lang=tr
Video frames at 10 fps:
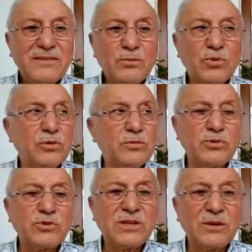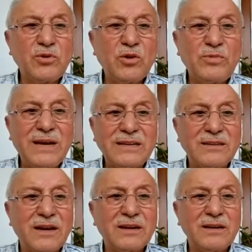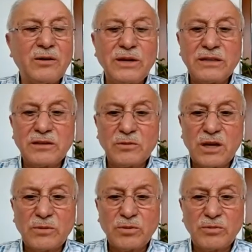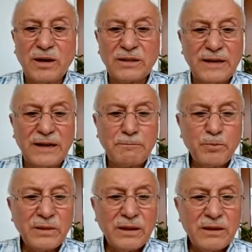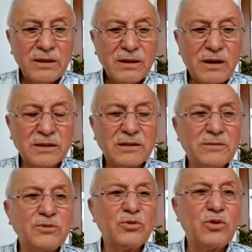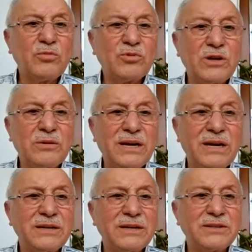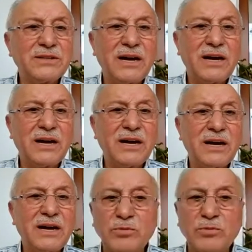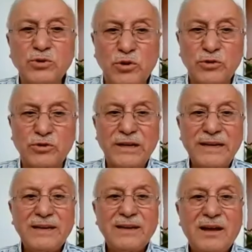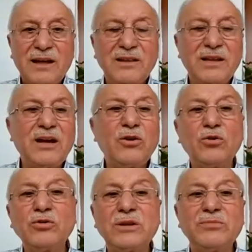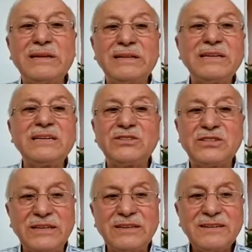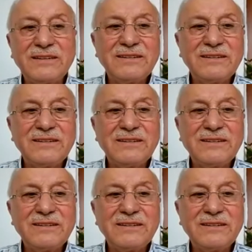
bulunmuşsa böbrek nakli ameliyatı yapılmakla adamın ömrüne biraz daha ilave yapılmış oluyor. Allah onu da bildiği için